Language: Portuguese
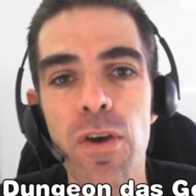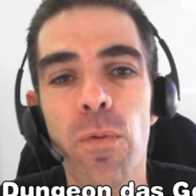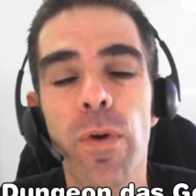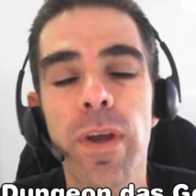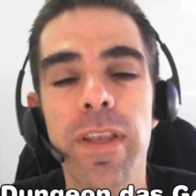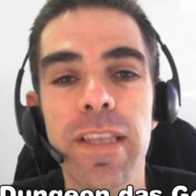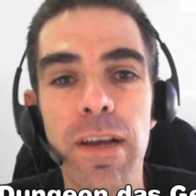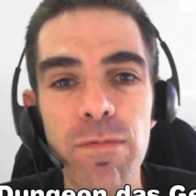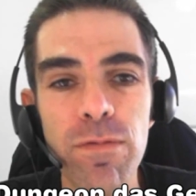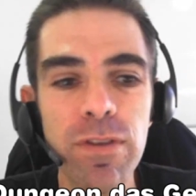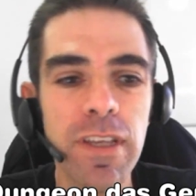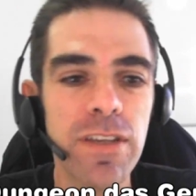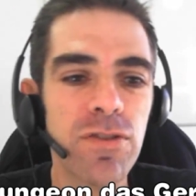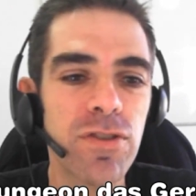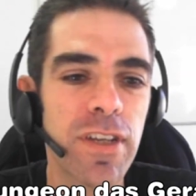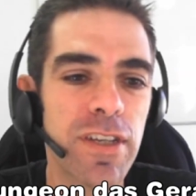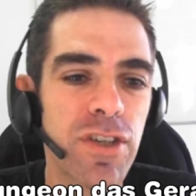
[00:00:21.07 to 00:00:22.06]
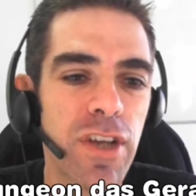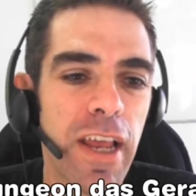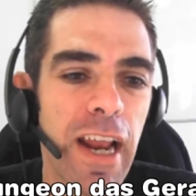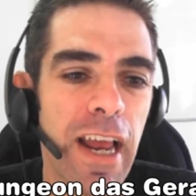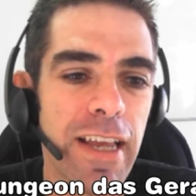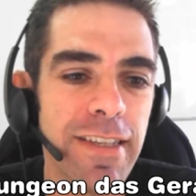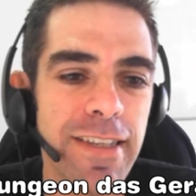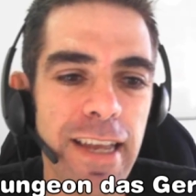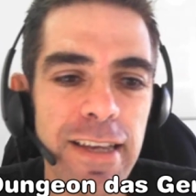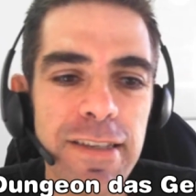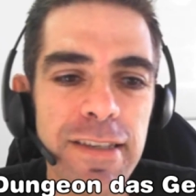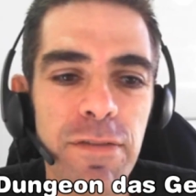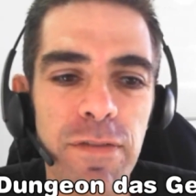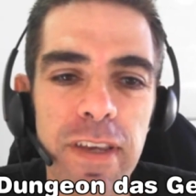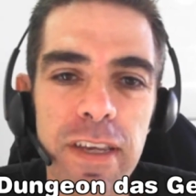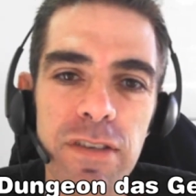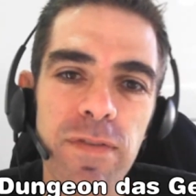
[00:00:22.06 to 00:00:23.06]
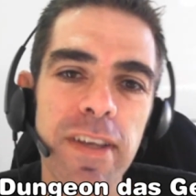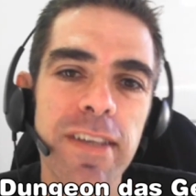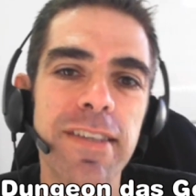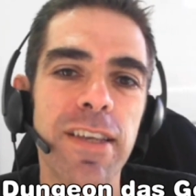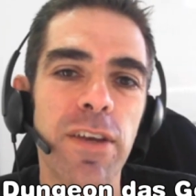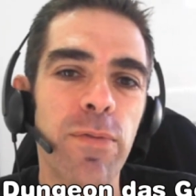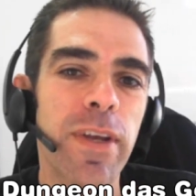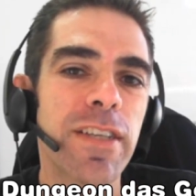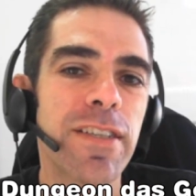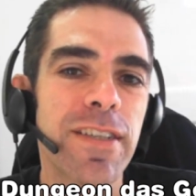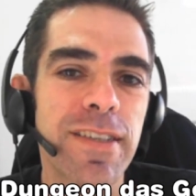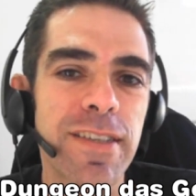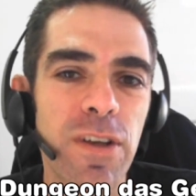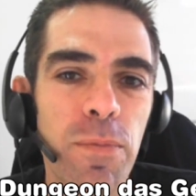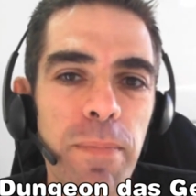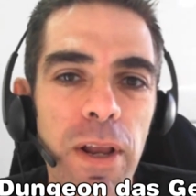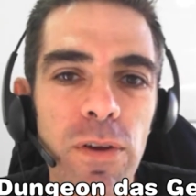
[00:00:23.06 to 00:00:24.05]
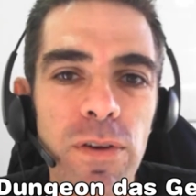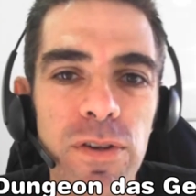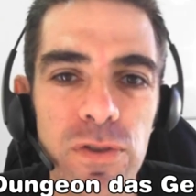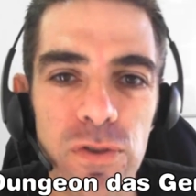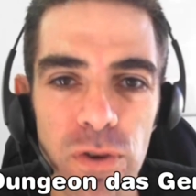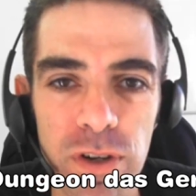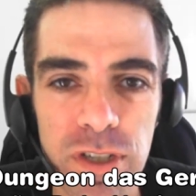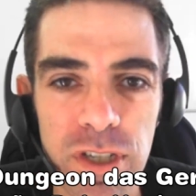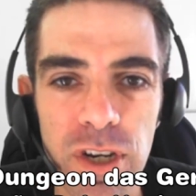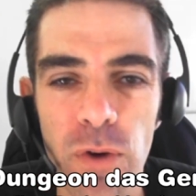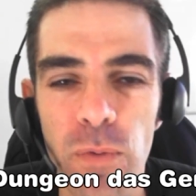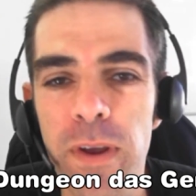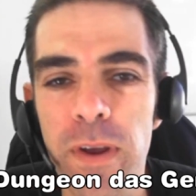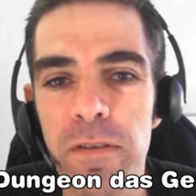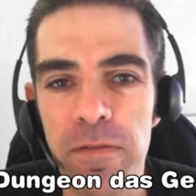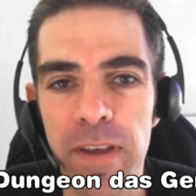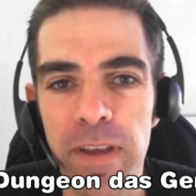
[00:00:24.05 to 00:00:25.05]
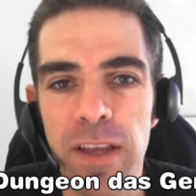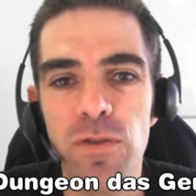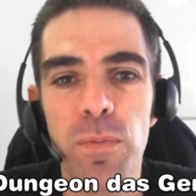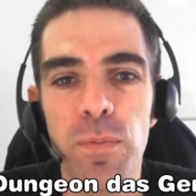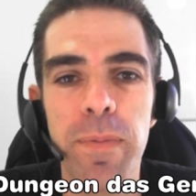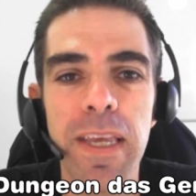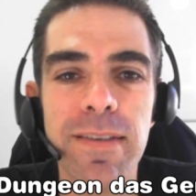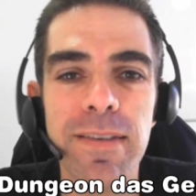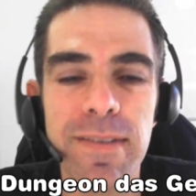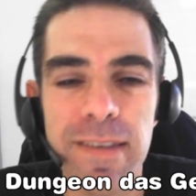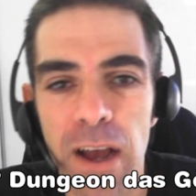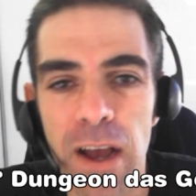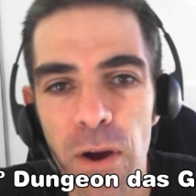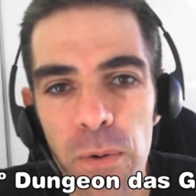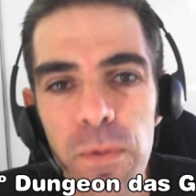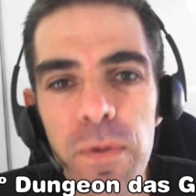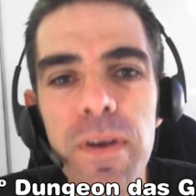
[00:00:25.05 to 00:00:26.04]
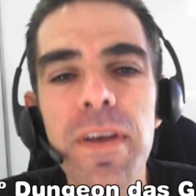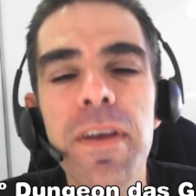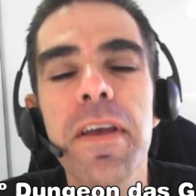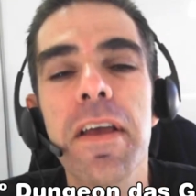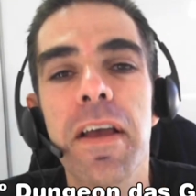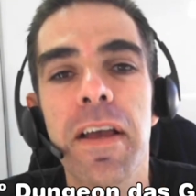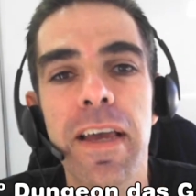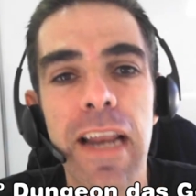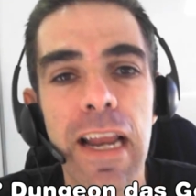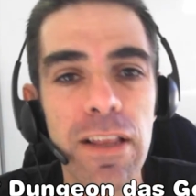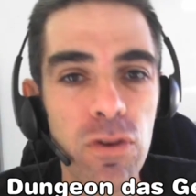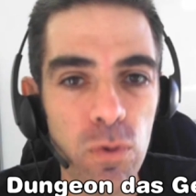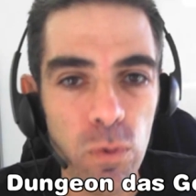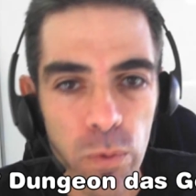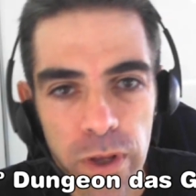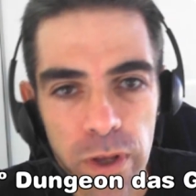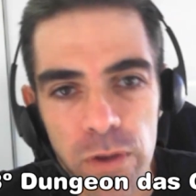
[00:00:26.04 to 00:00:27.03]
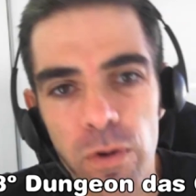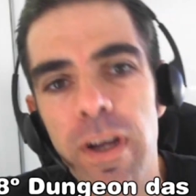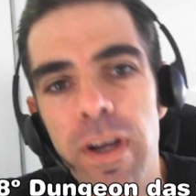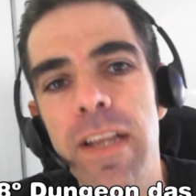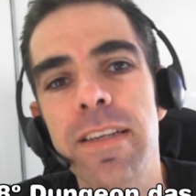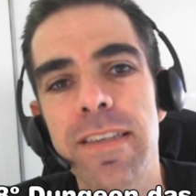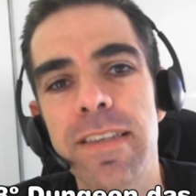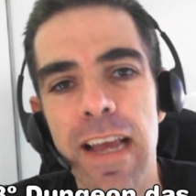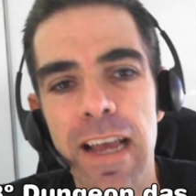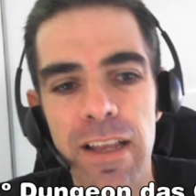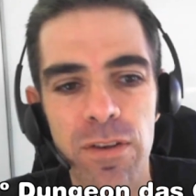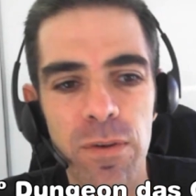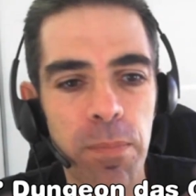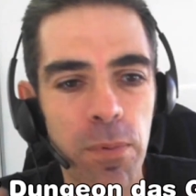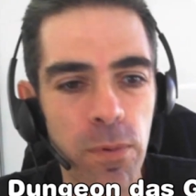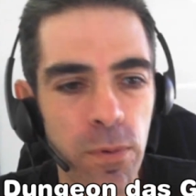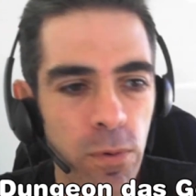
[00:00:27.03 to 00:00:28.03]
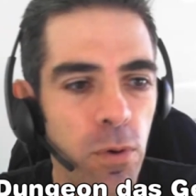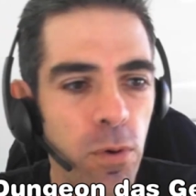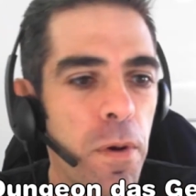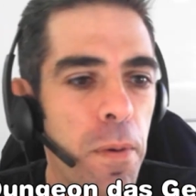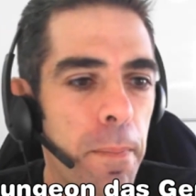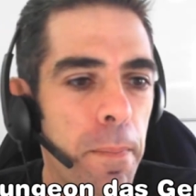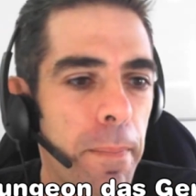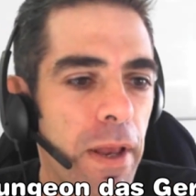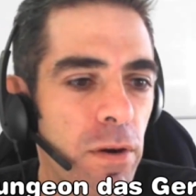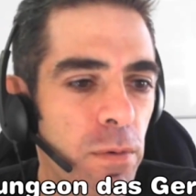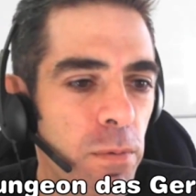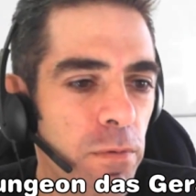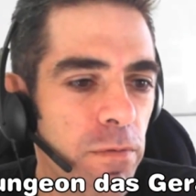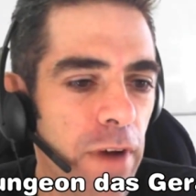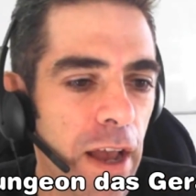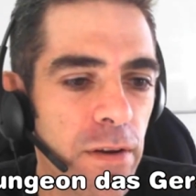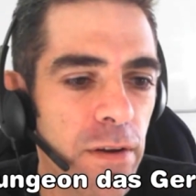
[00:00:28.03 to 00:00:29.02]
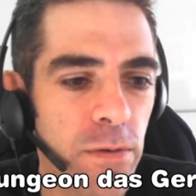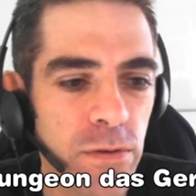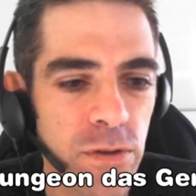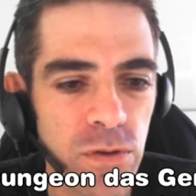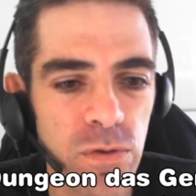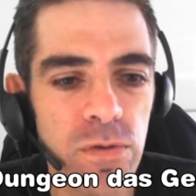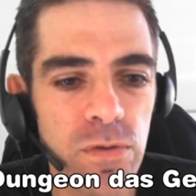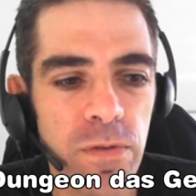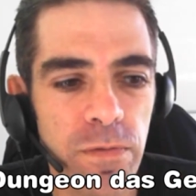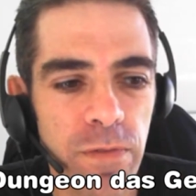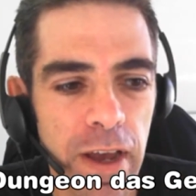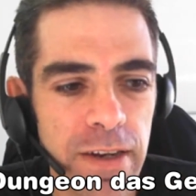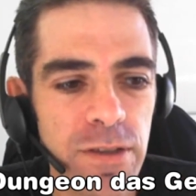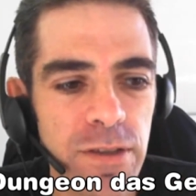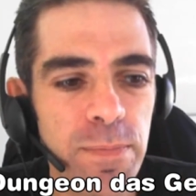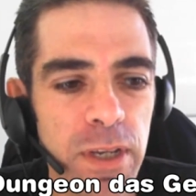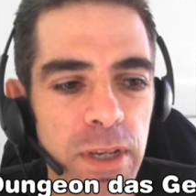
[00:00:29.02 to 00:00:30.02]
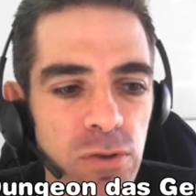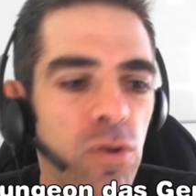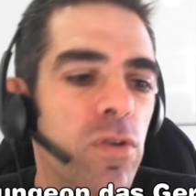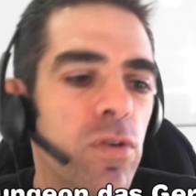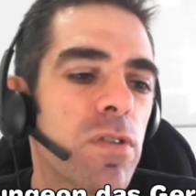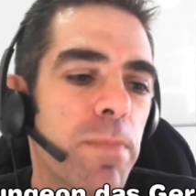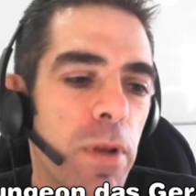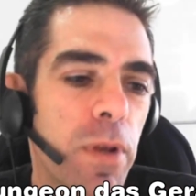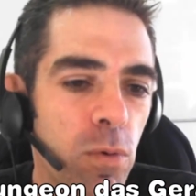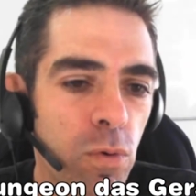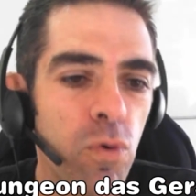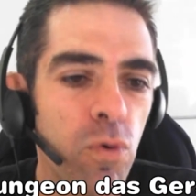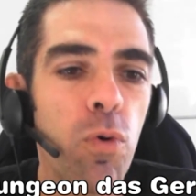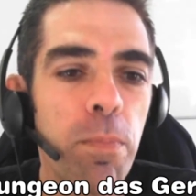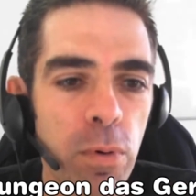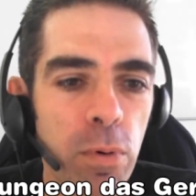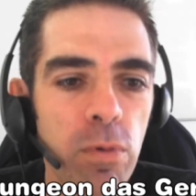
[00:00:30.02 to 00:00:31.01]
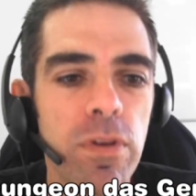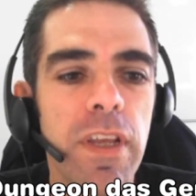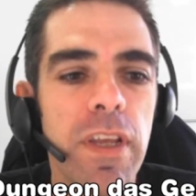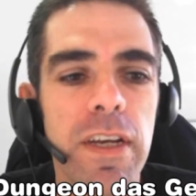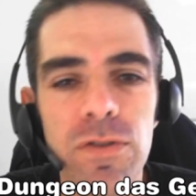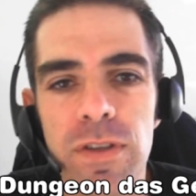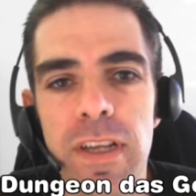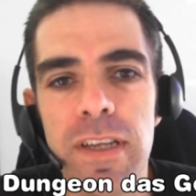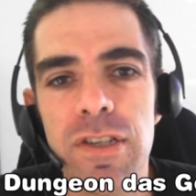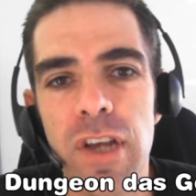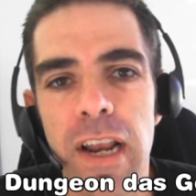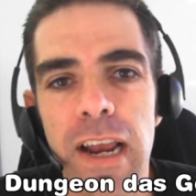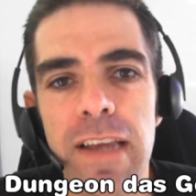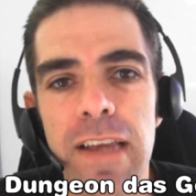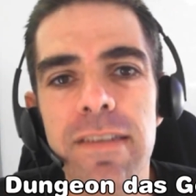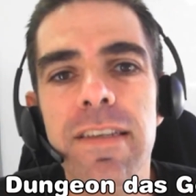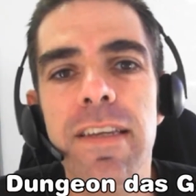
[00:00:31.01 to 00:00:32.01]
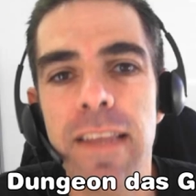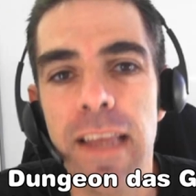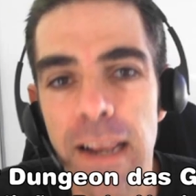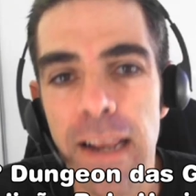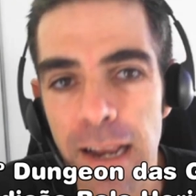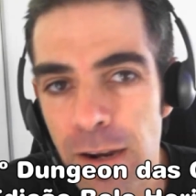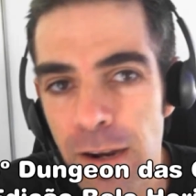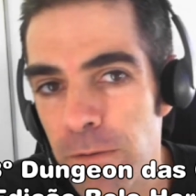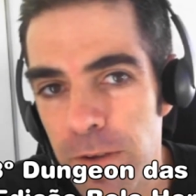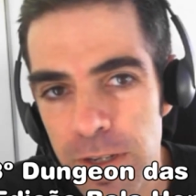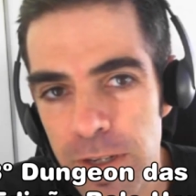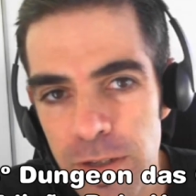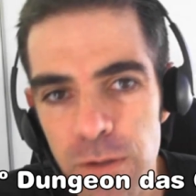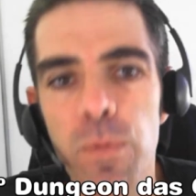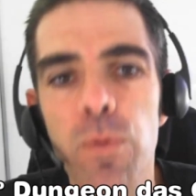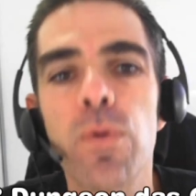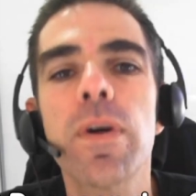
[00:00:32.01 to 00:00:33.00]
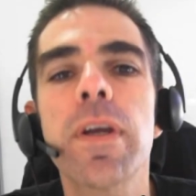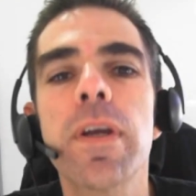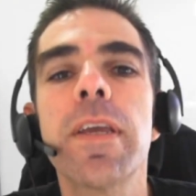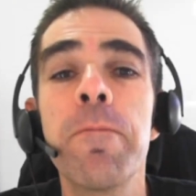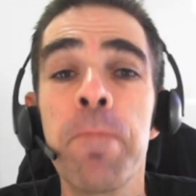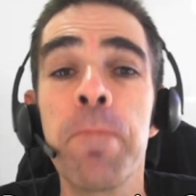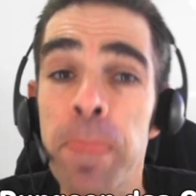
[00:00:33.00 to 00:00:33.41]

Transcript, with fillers: O oitavo Dungeon das Gerais dessa vez vai ser uma edição Belo Horizonte, que é um evento mensal, gratuito, organizado por pelo vários, várias pessoas pelo grupo Dungeon das Gerais que tem lá no Facebook.